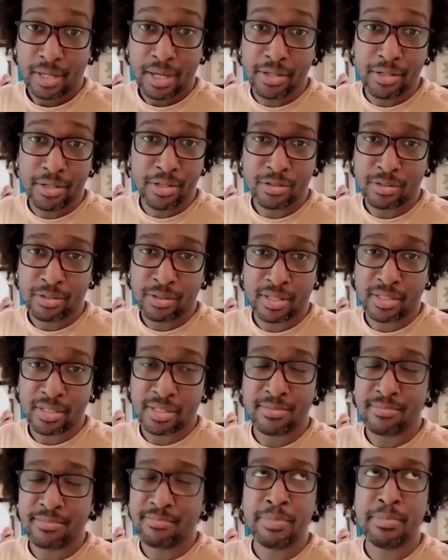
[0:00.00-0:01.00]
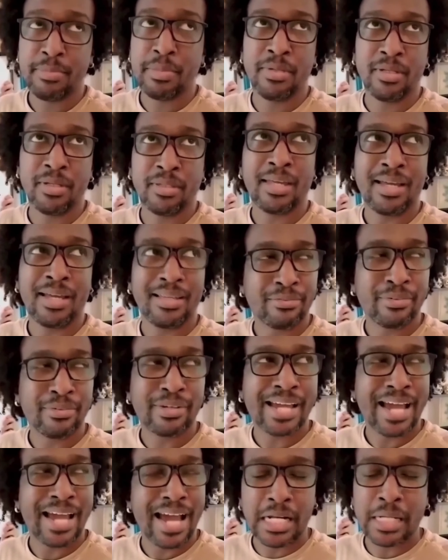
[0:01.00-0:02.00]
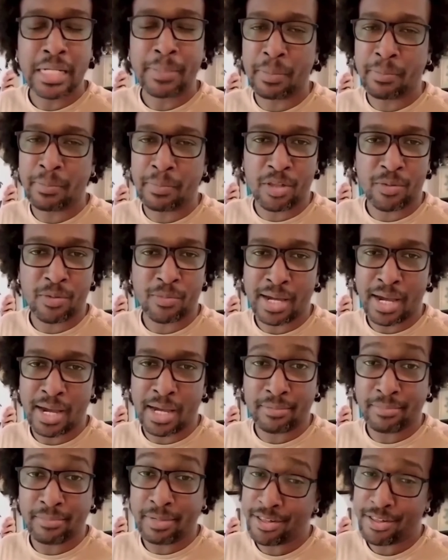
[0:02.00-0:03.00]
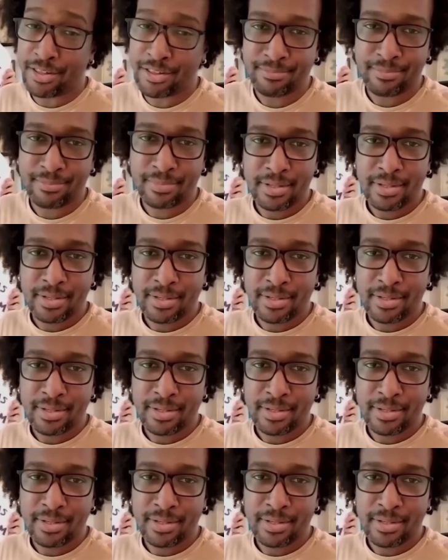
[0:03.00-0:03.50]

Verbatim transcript: É isso, né? Esse mimimi tá do caramba mesmo, cara, mas.